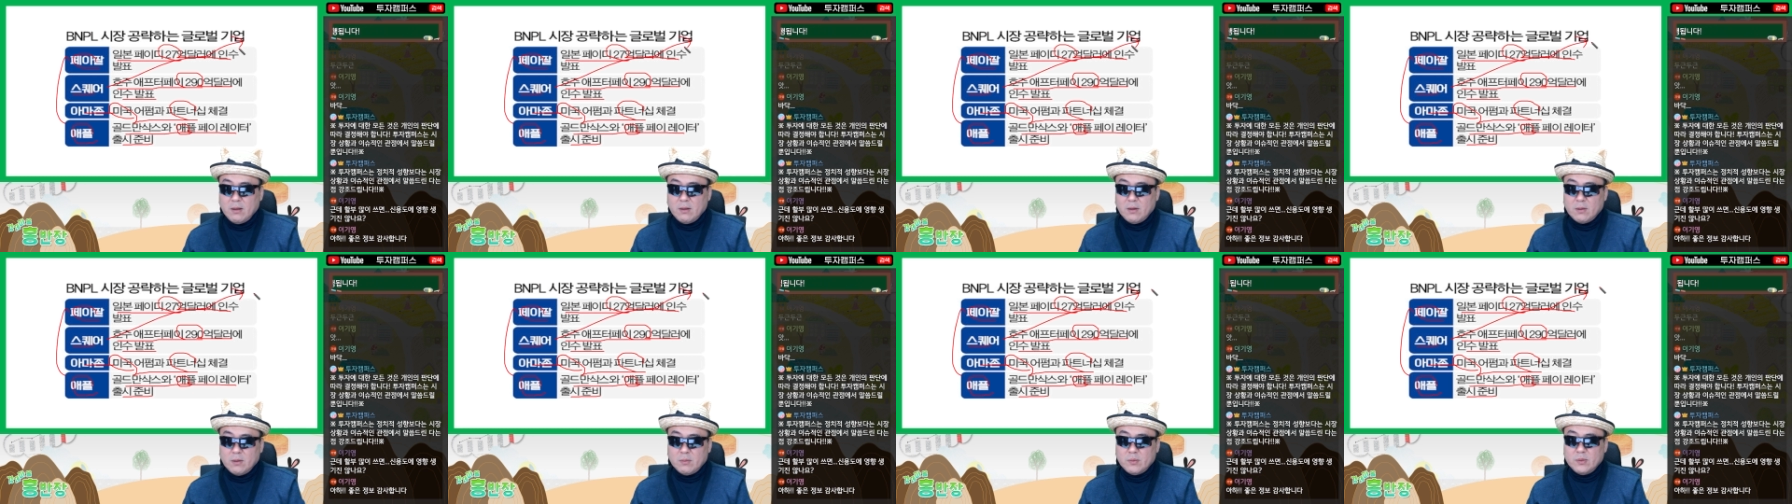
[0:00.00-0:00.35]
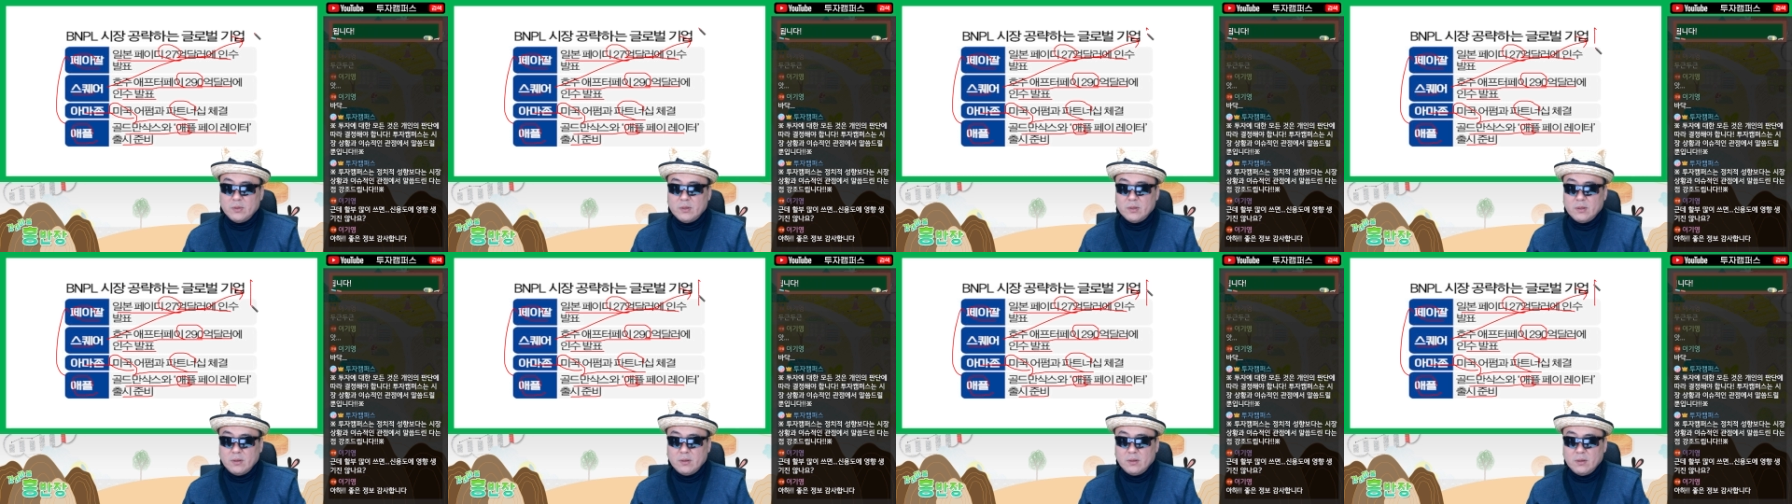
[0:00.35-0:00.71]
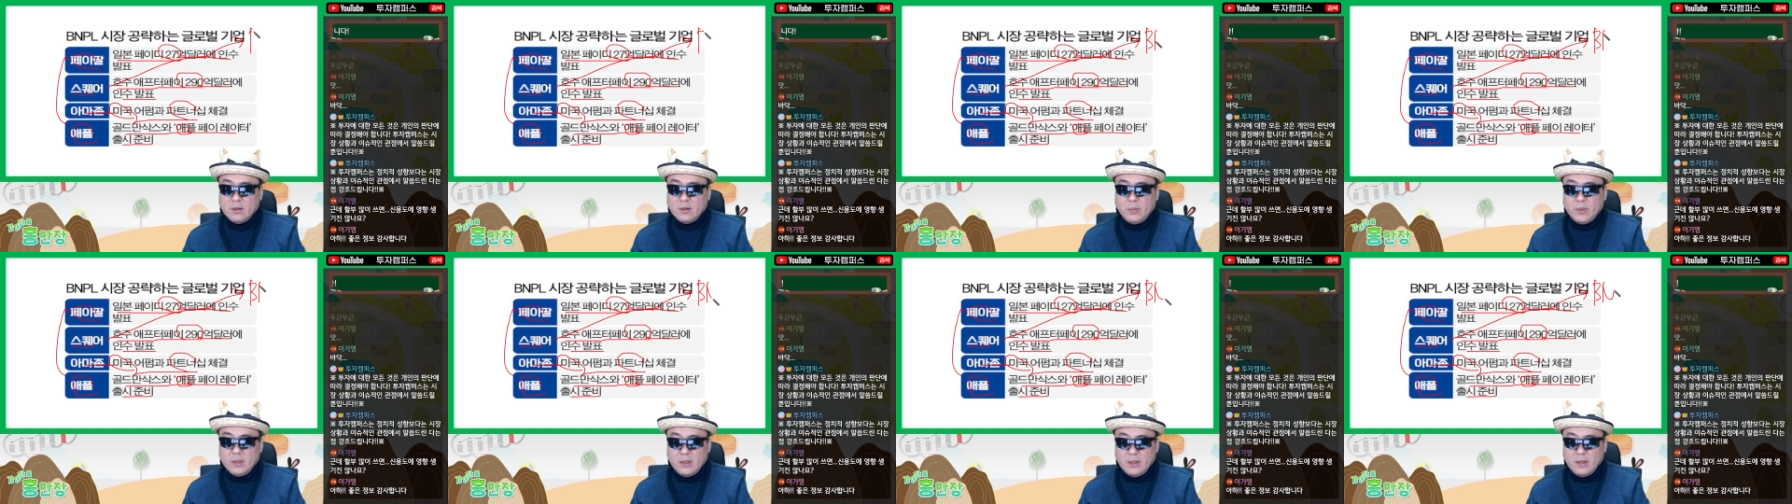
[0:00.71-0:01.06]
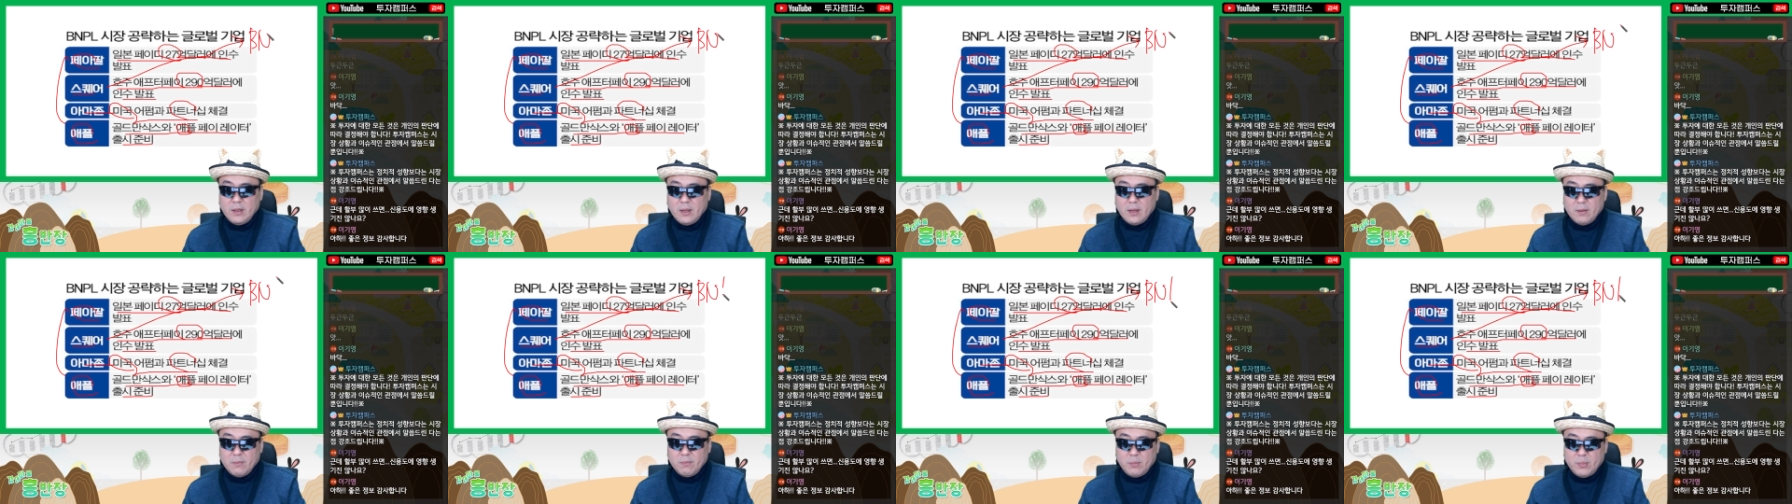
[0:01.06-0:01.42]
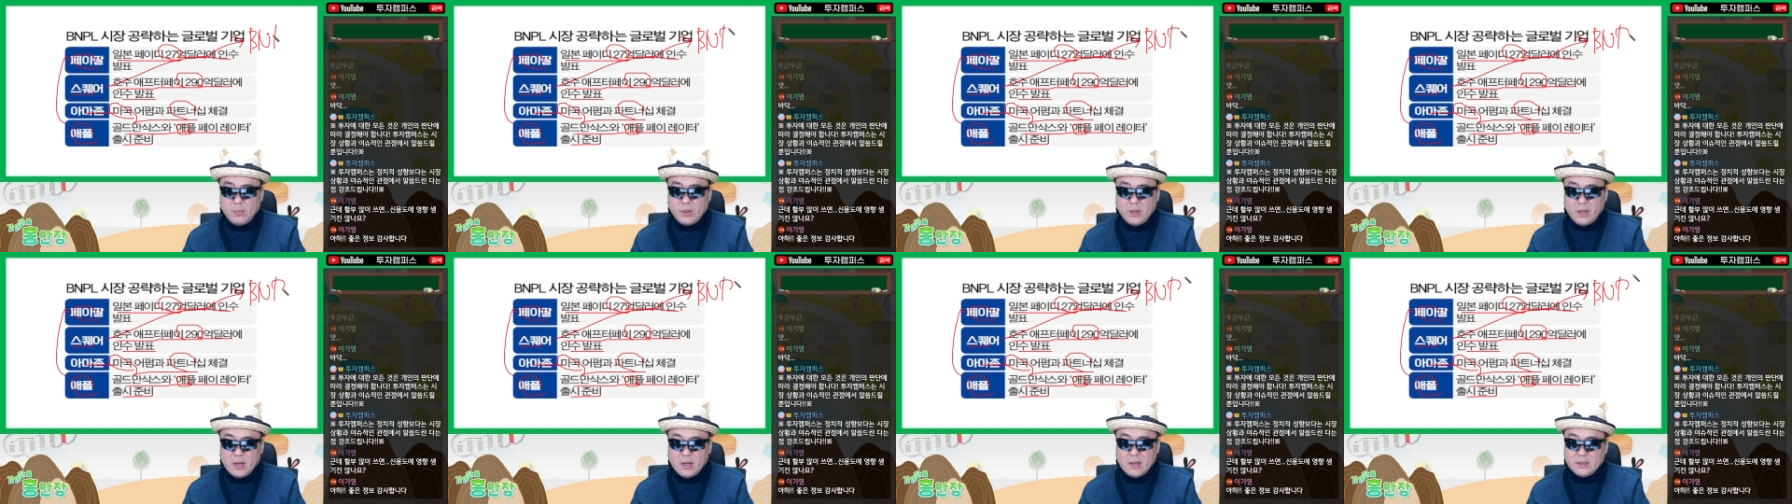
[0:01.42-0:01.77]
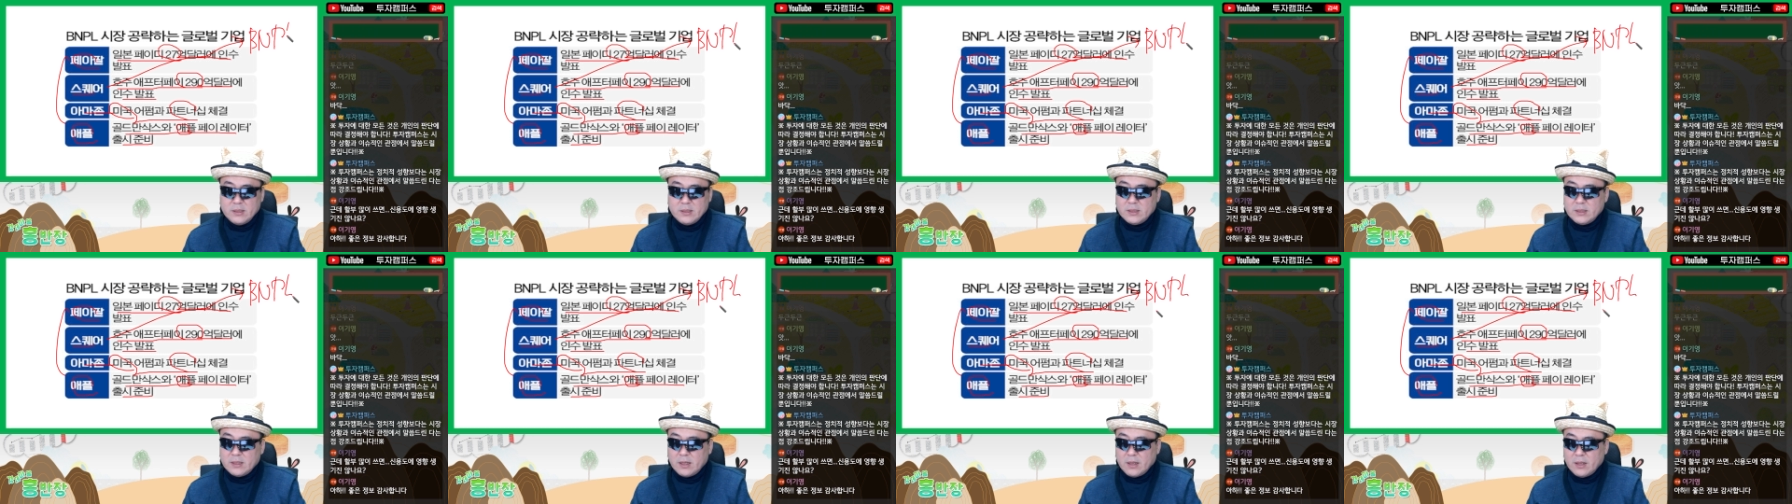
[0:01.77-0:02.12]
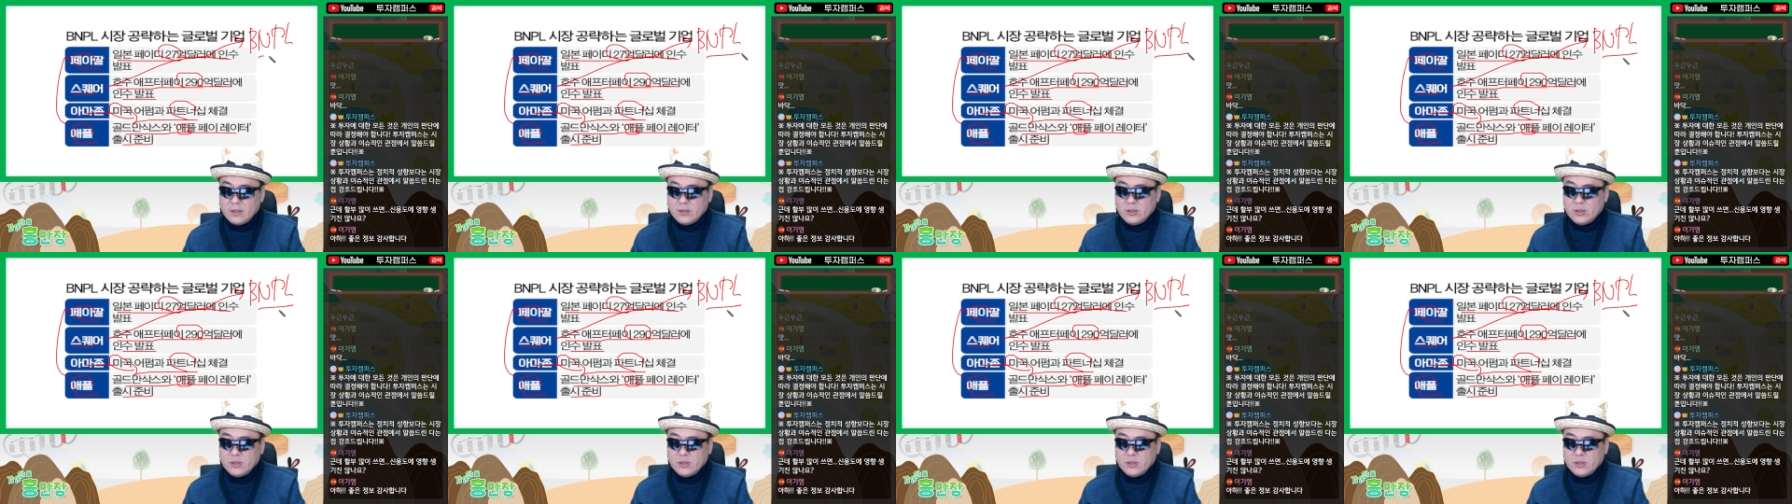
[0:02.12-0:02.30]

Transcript: 여러분들 BNPL 시장에